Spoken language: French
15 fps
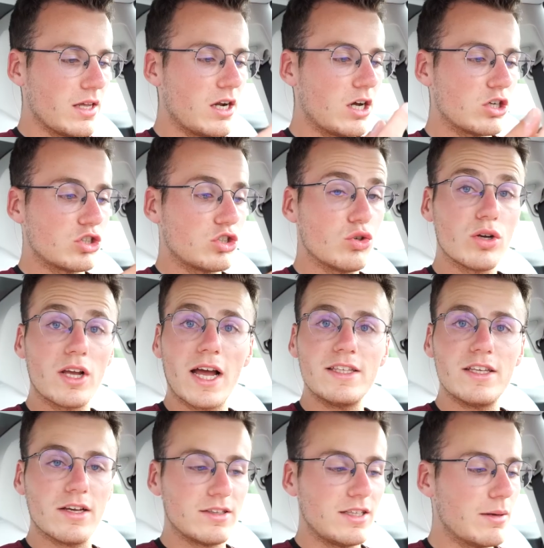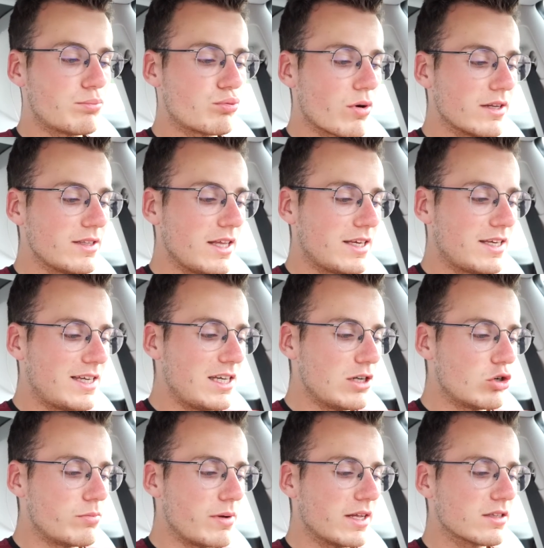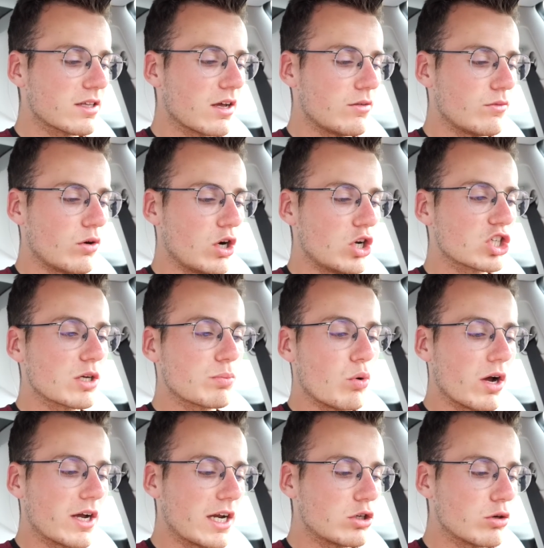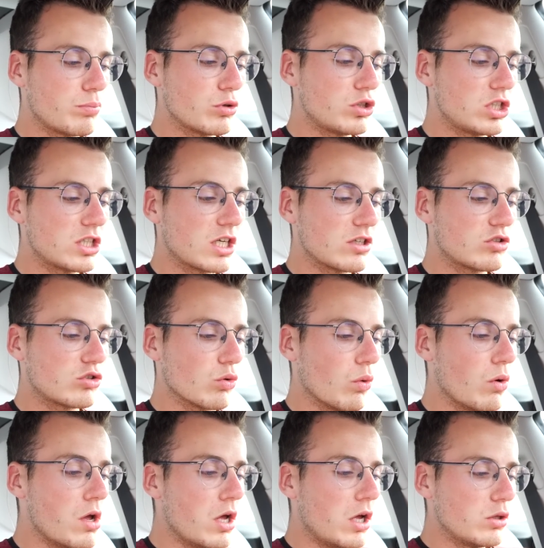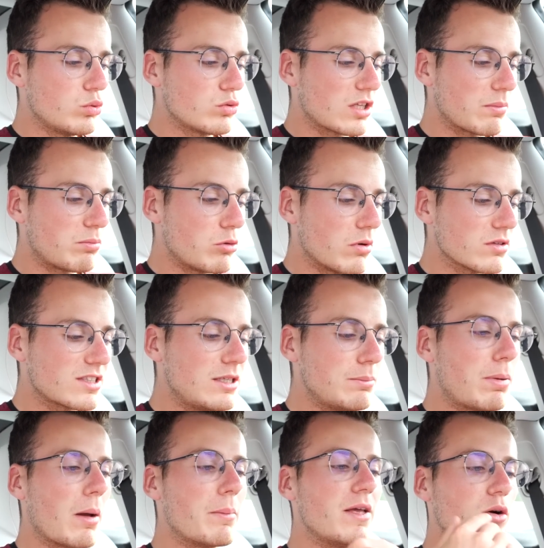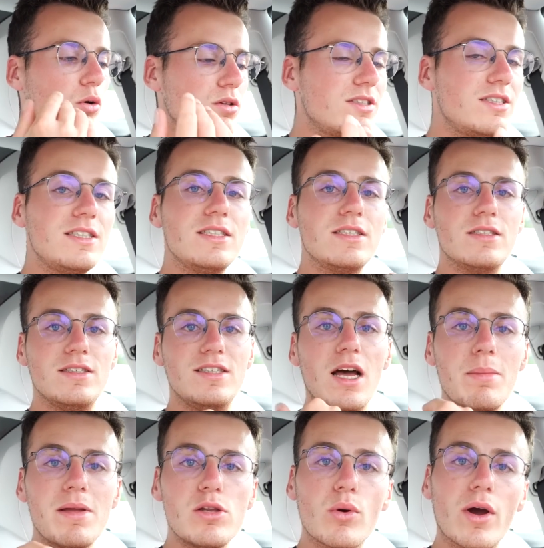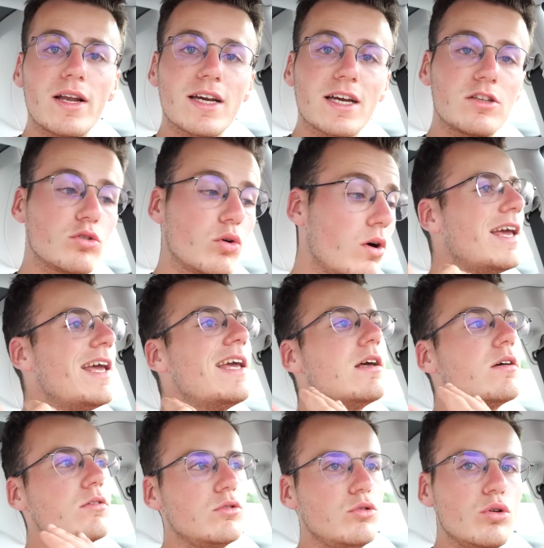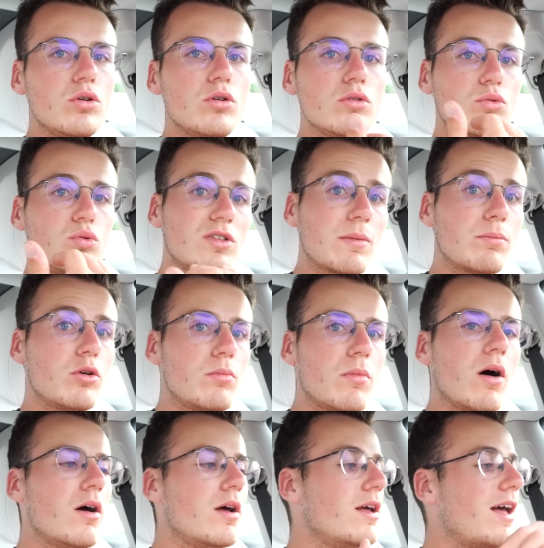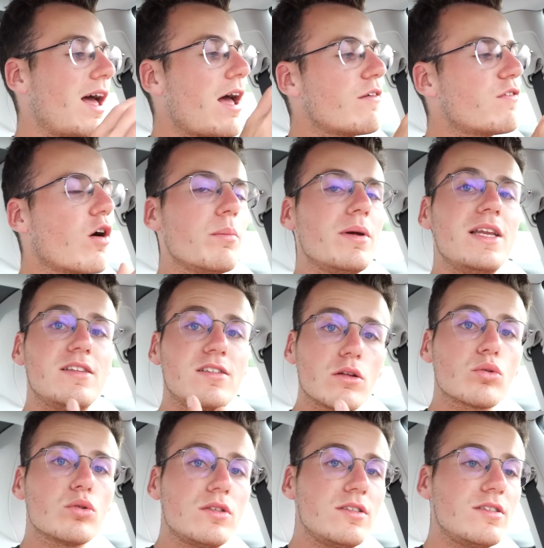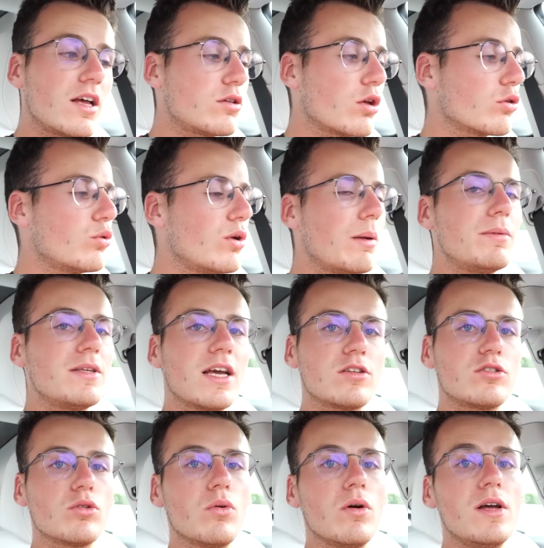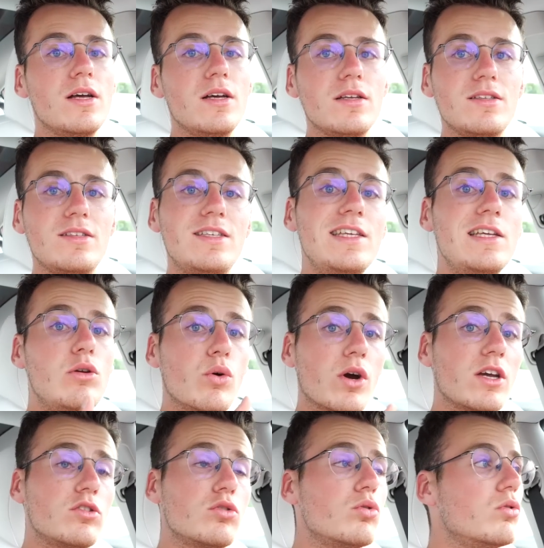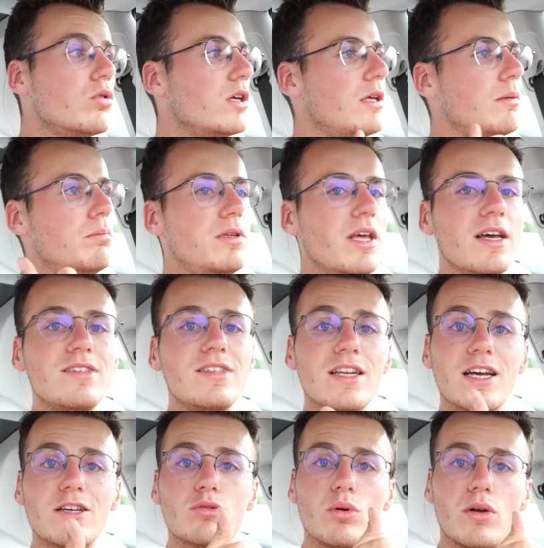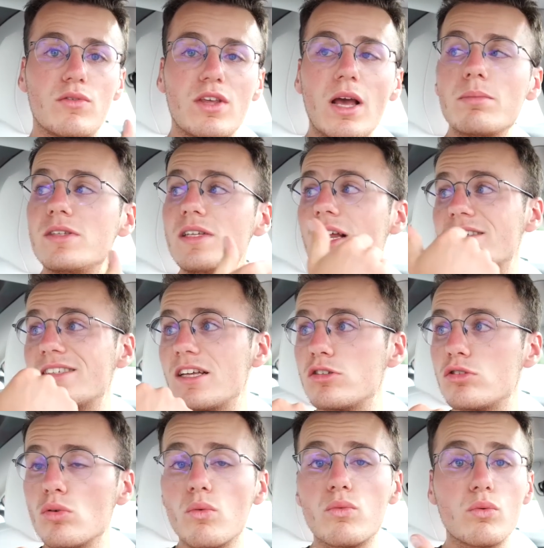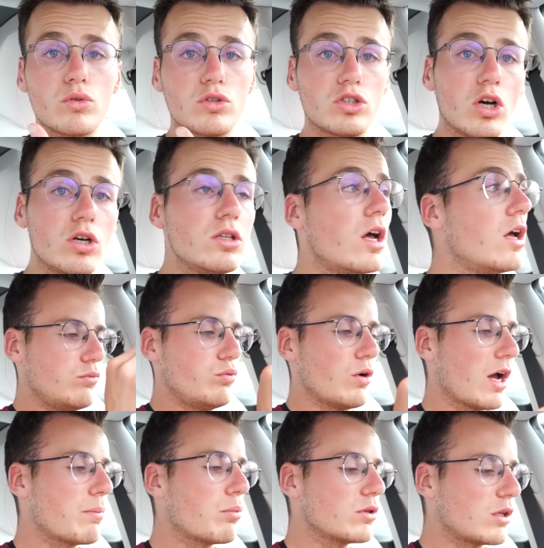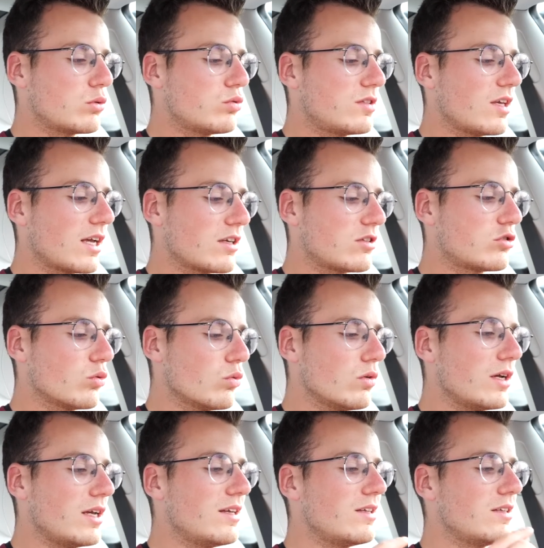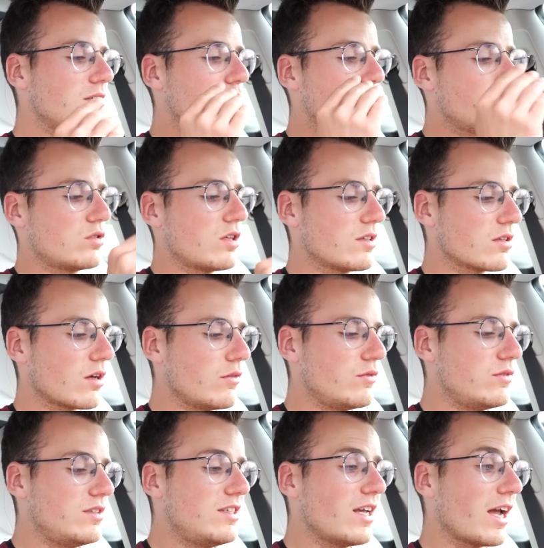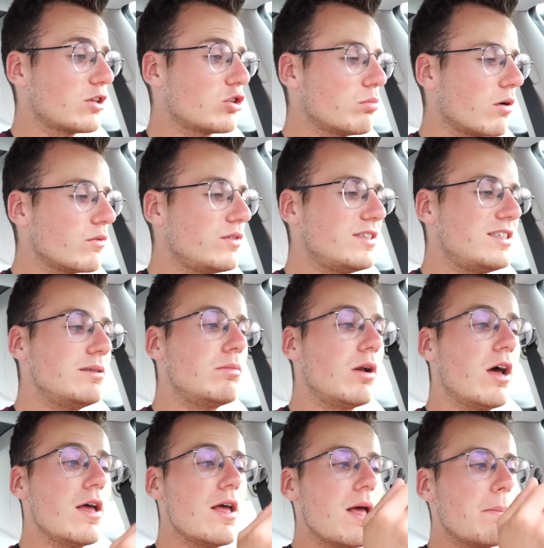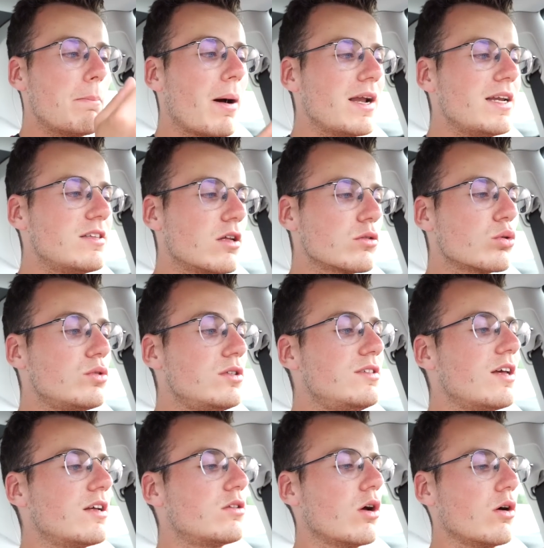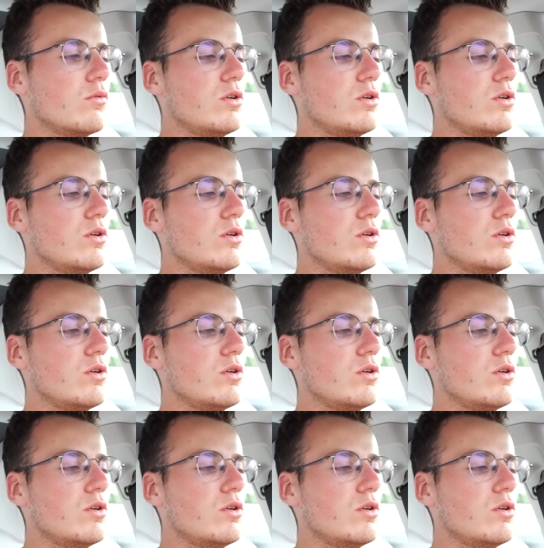Et là, je gagne des points, des kilomètres. Voilà, je réponds à quelques petites questions tout simplement, ce qui permet aussi d'améliorer les réseaux et de tout simplement informer les autres utilisateurs de l'application si le réseau est bien, si le réseau est fiable, si la station fonctionne. Vous pouvez répondre à toutes ces questions et tout ça sera directement visible par les autres utilisateurs.